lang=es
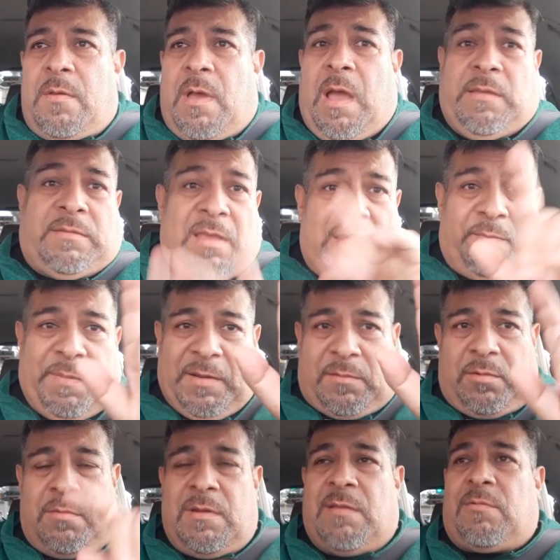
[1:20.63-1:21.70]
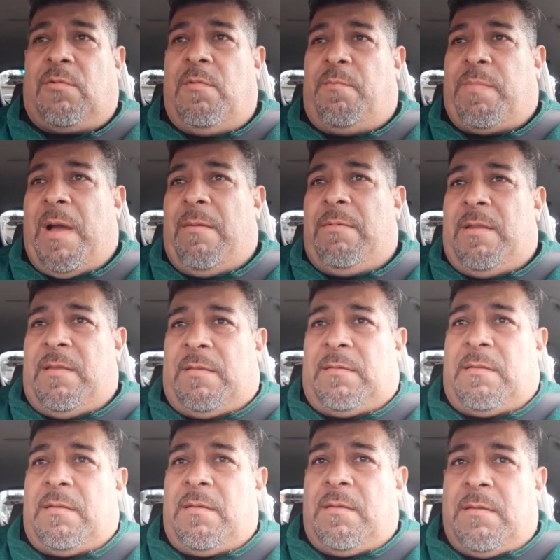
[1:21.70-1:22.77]
Hay seis personas
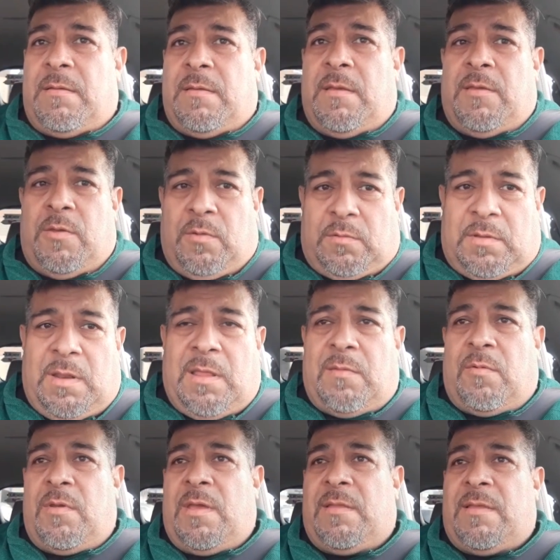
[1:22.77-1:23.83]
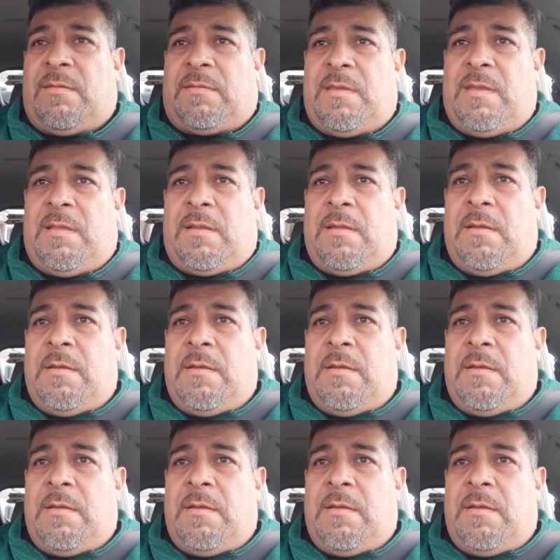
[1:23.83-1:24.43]
culpables y yo te las voy a decir.